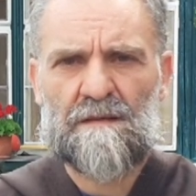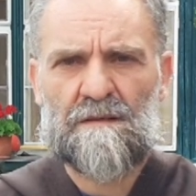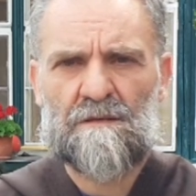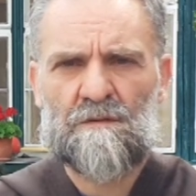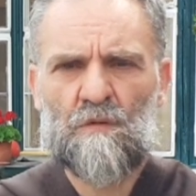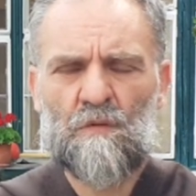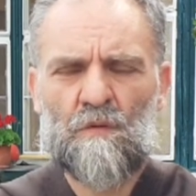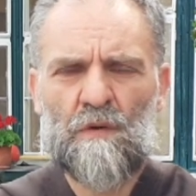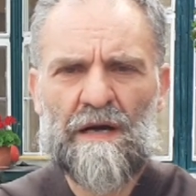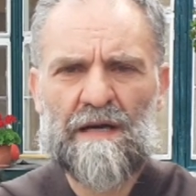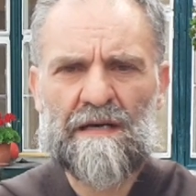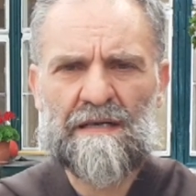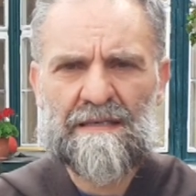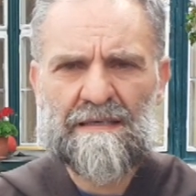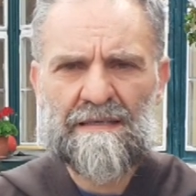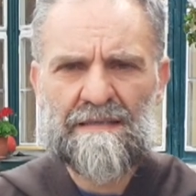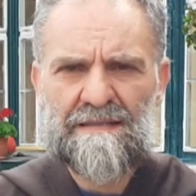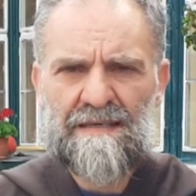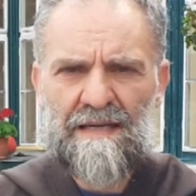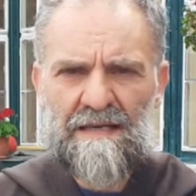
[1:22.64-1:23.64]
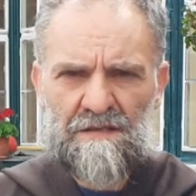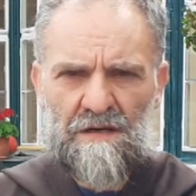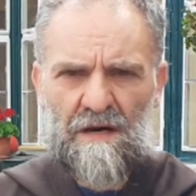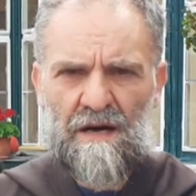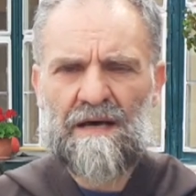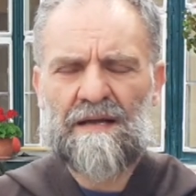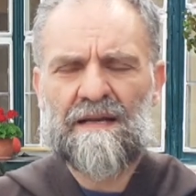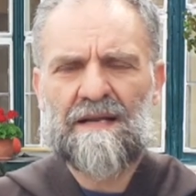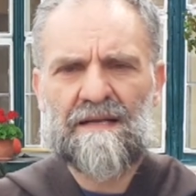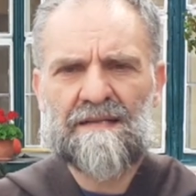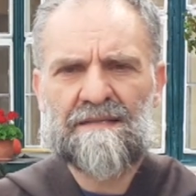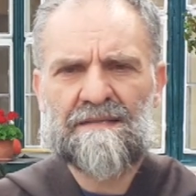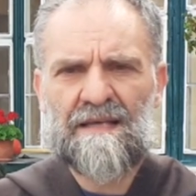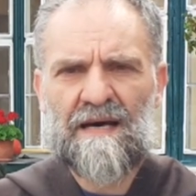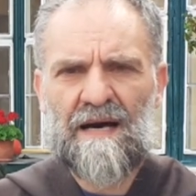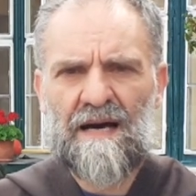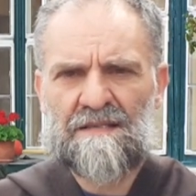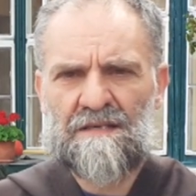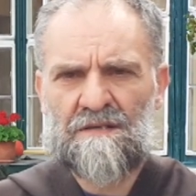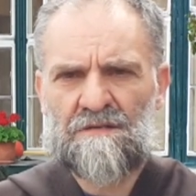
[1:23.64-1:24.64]
Dunque, dietro la
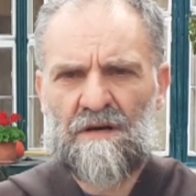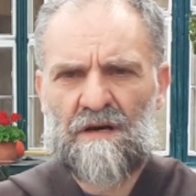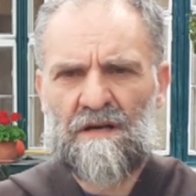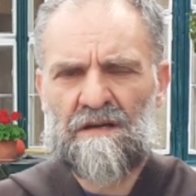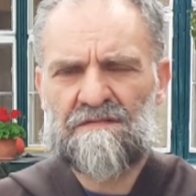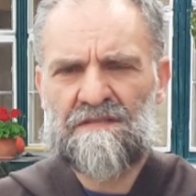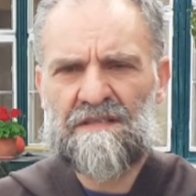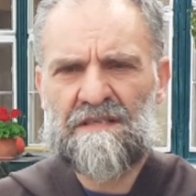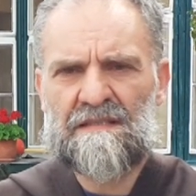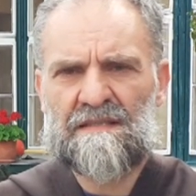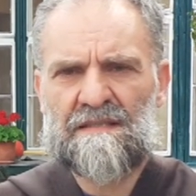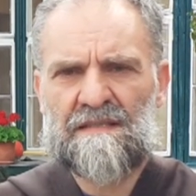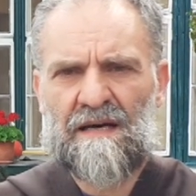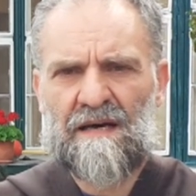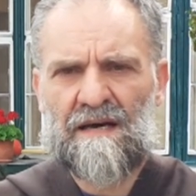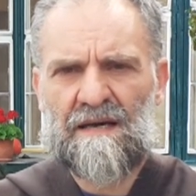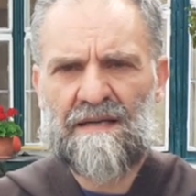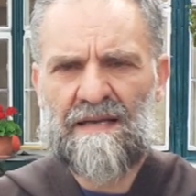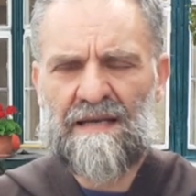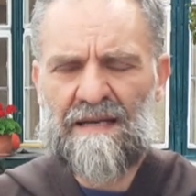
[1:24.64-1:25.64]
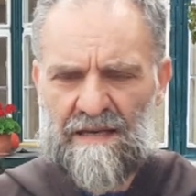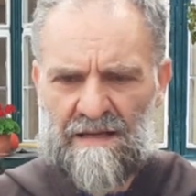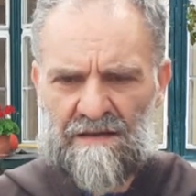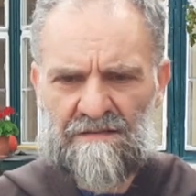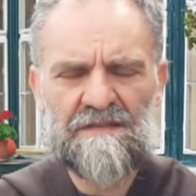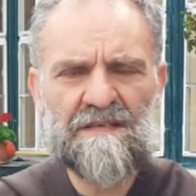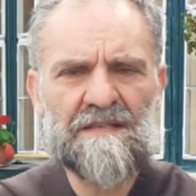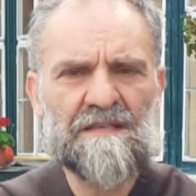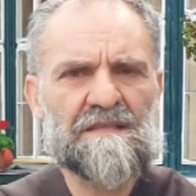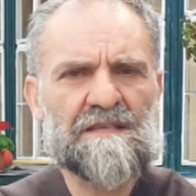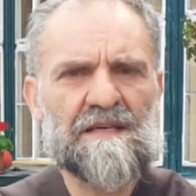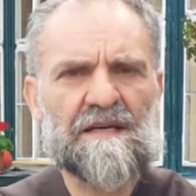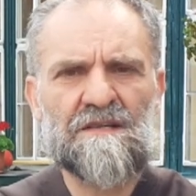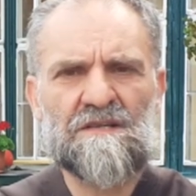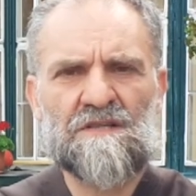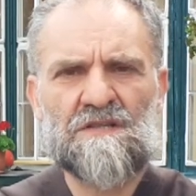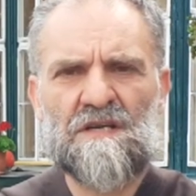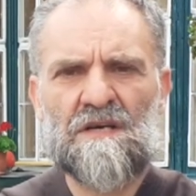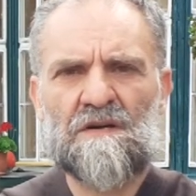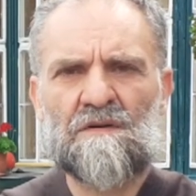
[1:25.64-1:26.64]
realtà, dietro la vita, nella
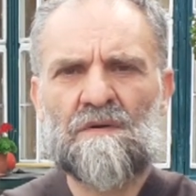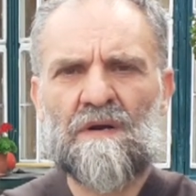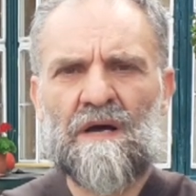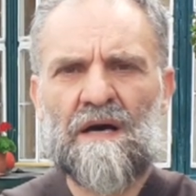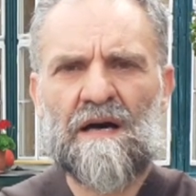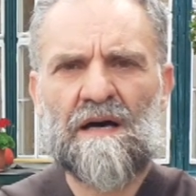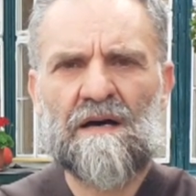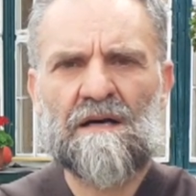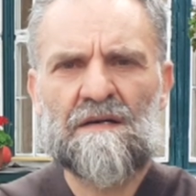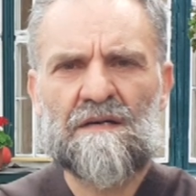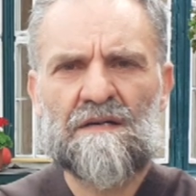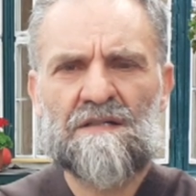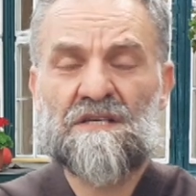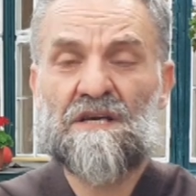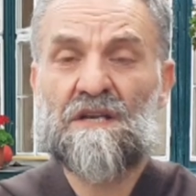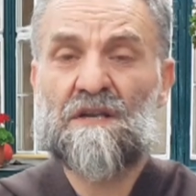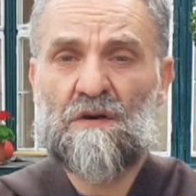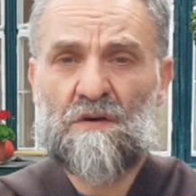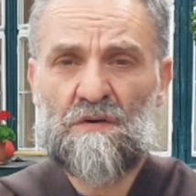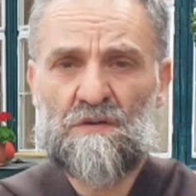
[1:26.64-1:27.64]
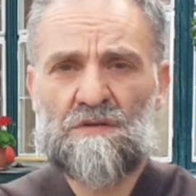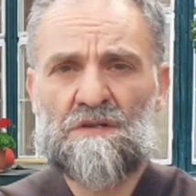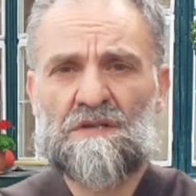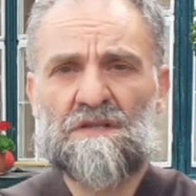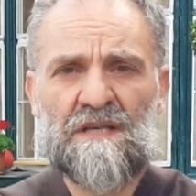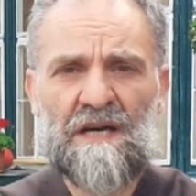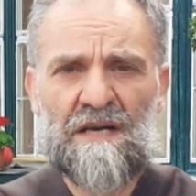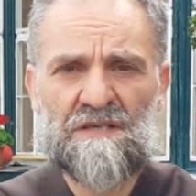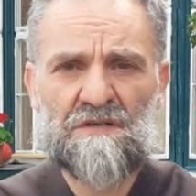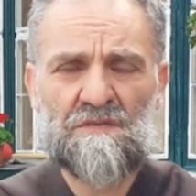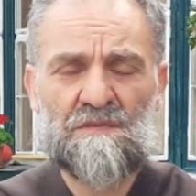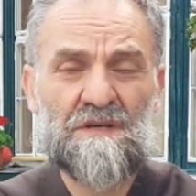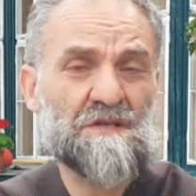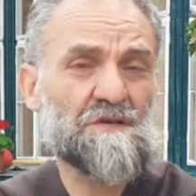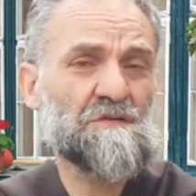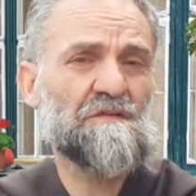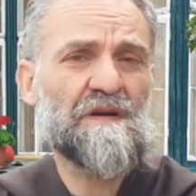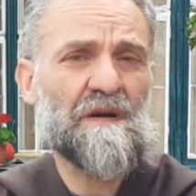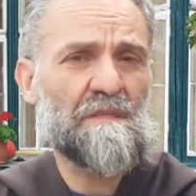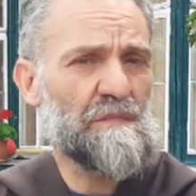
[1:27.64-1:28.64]
vita c'è una generosità, c'è una
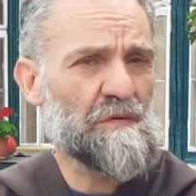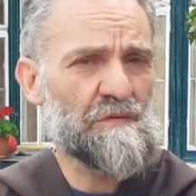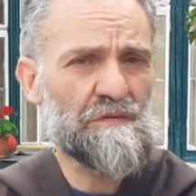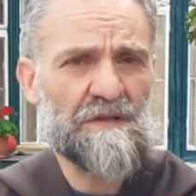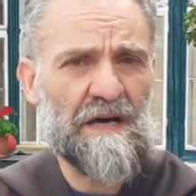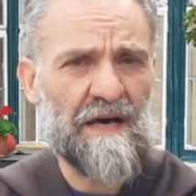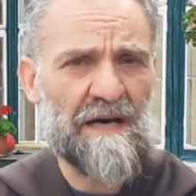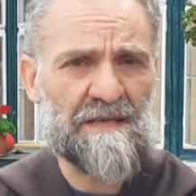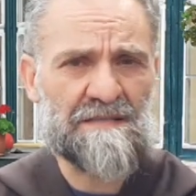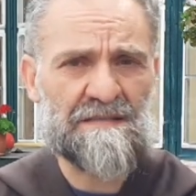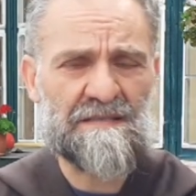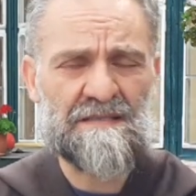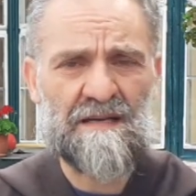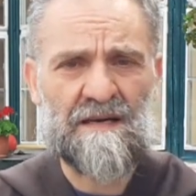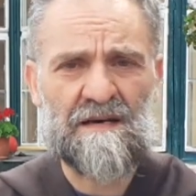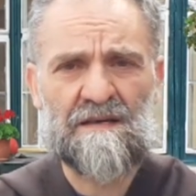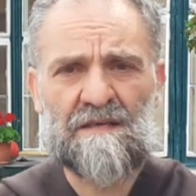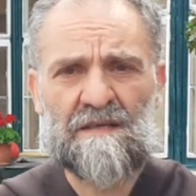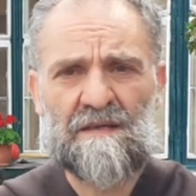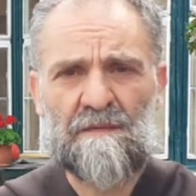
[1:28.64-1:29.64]
sovrabbondanza.